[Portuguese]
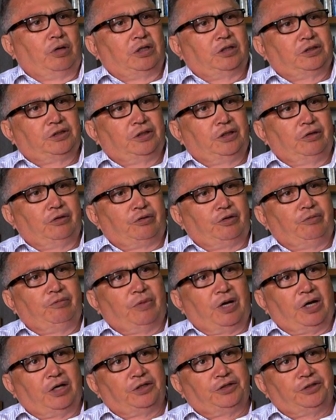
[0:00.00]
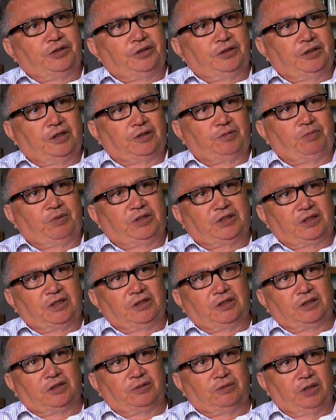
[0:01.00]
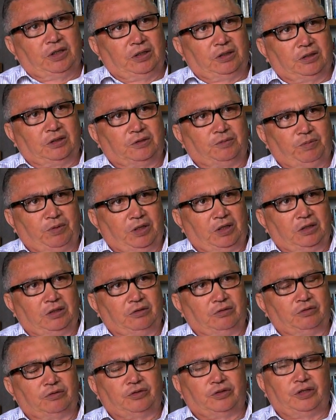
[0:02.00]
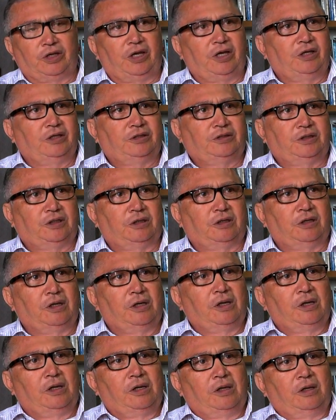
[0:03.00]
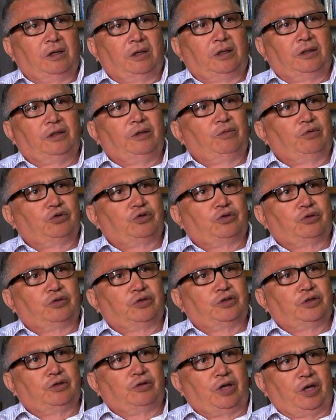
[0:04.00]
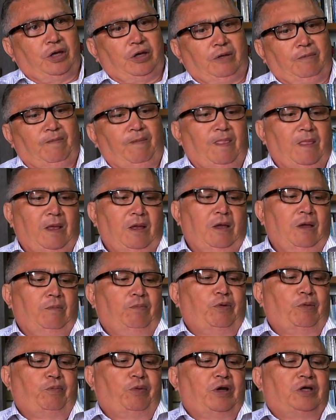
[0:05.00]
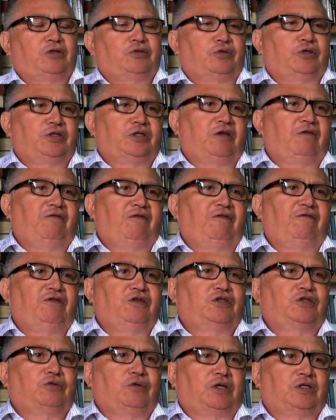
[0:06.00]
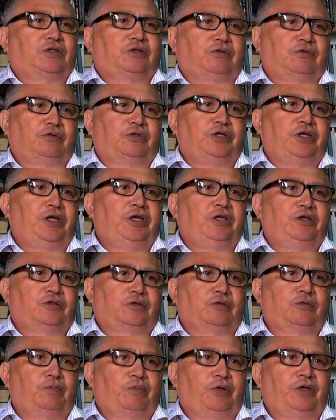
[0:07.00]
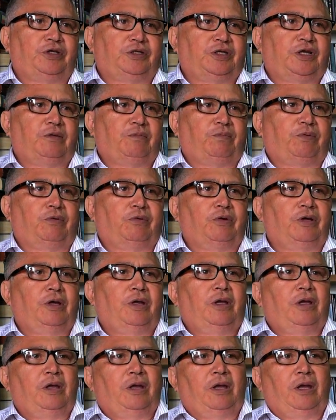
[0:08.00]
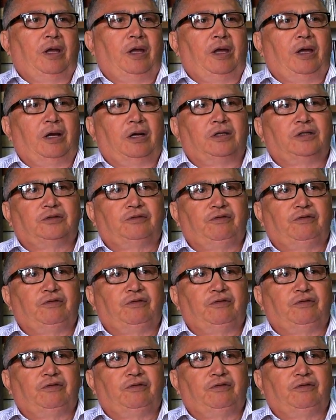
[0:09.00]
as neuroimagens e as pesquisas feitas pela neurociência, demonstrou-se que populações que vivem em situação de risco, por exemplo, elas